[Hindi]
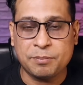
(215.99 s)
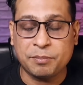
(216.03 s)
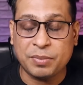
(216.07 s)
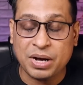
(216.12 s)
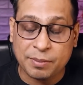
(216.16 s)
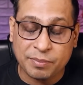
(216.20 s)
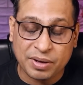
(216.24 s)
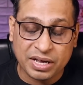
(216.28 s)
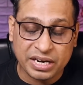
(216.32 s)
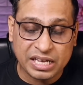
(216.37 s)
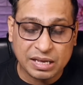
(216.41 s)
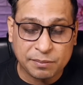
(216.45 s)

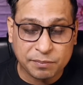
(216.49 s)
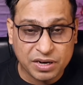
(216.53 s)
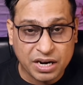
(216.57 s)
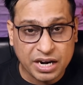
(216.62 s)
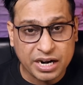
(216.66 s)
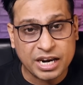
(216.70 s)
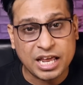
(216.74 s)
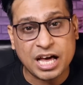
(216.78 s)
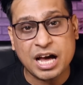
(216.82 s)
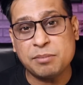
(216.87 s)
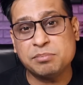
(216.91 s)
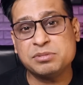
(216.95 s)
बाबा ने अपना
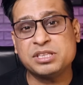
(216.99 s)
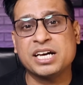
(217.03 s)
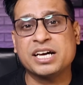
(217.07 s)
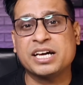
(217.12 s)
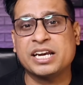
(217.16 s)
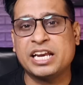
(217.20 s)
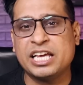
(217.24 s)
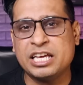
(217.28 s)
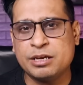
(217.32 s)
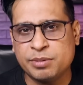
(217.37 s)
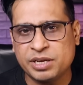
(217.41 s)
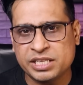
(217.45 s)
नाम तक
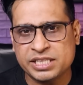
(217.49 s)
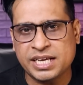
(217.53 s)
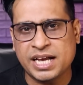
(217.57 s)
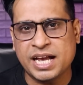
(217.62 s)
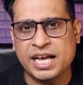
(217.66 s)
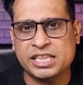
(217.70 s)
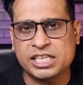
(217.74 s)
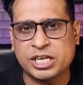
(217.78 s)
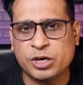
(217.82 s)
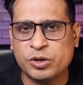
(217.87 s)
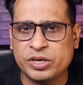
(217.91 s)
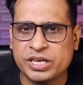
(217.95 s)
नहीं
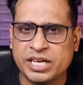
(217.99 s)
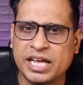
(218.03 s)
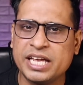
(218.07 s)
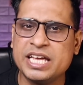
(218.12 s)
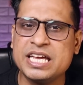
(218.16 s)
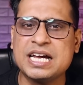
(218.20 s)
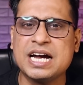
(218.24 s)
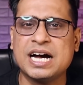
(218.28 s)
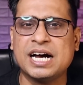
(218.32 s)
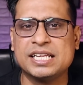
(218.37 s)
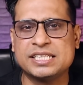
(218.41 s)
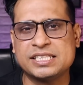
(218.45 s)
बताया था और यही
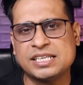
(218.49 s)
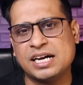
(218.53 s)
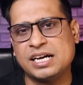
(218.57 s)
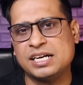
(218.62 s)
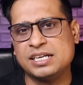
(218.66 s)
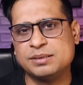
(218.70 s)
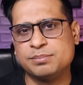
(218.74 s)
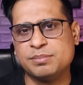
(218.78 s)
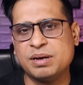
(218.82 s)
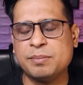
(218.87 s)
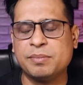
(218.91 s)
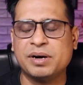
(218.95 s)
कहा था
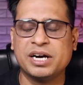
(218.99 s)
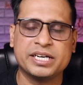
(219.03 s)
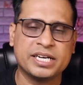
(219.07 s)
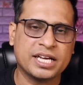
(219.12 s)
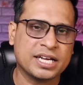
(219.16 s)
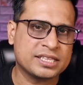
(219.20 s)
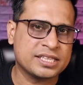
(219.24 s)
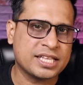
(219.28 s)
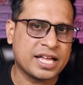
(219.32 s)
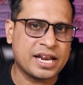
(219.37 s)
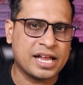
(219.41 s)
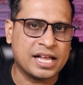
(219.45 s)
मैं
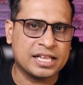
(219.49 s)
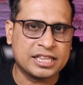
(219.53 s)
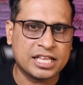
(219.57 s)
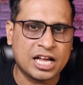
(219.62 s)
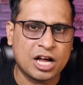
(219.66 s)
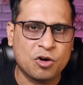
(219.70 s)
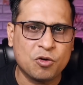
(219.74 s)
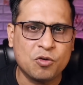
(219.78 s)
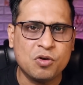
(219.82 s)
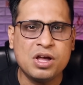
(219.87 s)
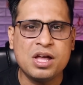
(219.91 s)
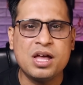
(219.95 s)
भटकता रहता
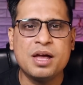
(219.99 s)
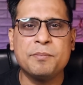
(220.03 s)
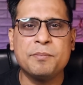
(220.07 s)
हूँ